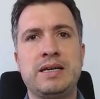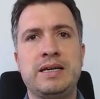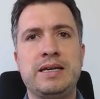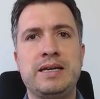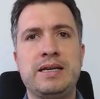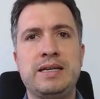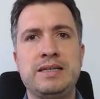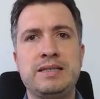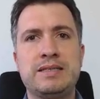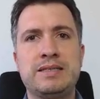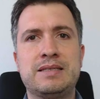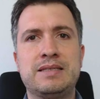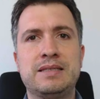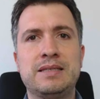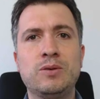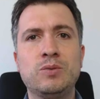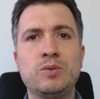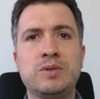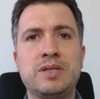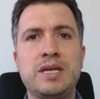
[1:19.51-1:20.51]
eles
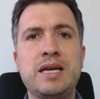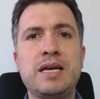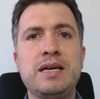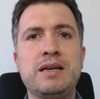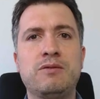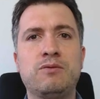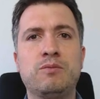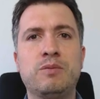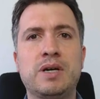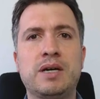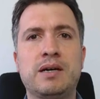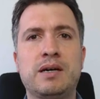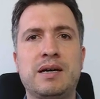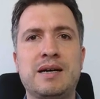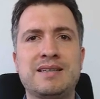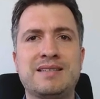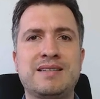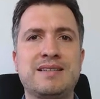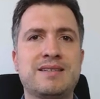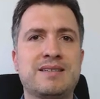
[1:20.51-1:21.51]
não têm uma
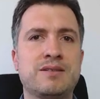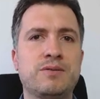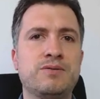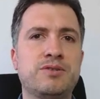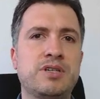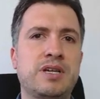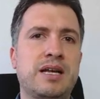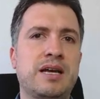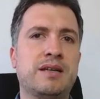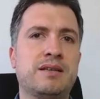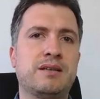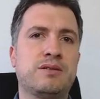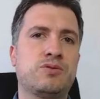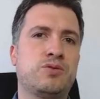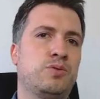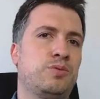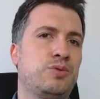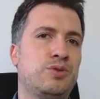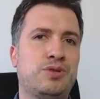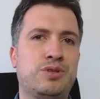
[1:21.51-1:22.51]
ascensão direta
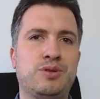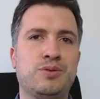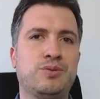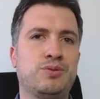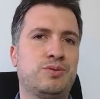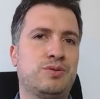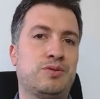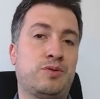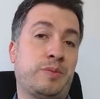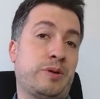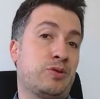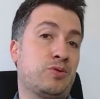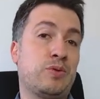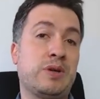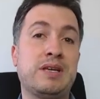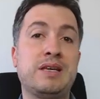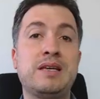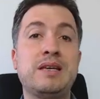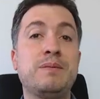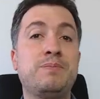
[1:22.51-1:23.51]
sobre, o seu, sobre a sua
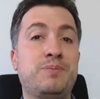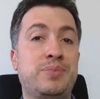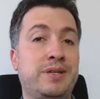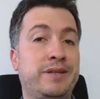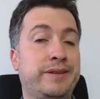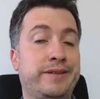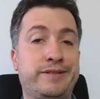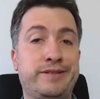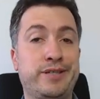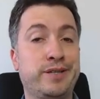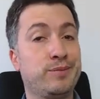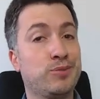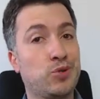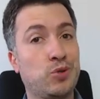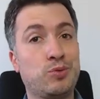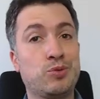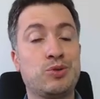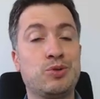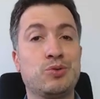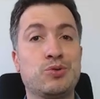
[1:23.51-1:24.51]
equipe, né, digamos,
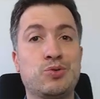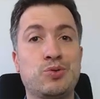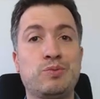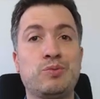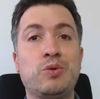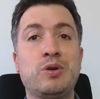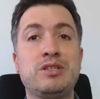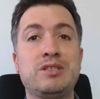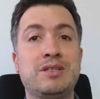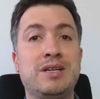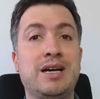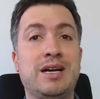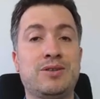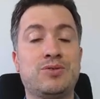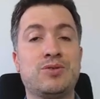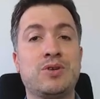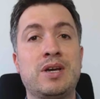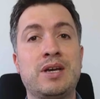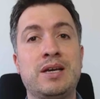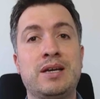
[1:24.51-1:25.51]
sobre os seus
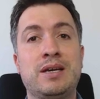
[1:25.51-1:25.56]
subordinados.